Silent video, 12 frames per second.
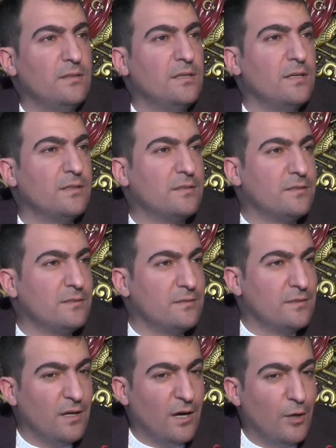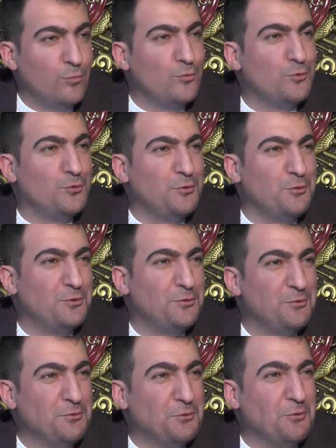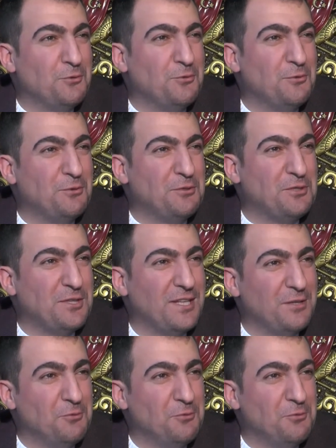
ya hamurduk, yoğrulduk işte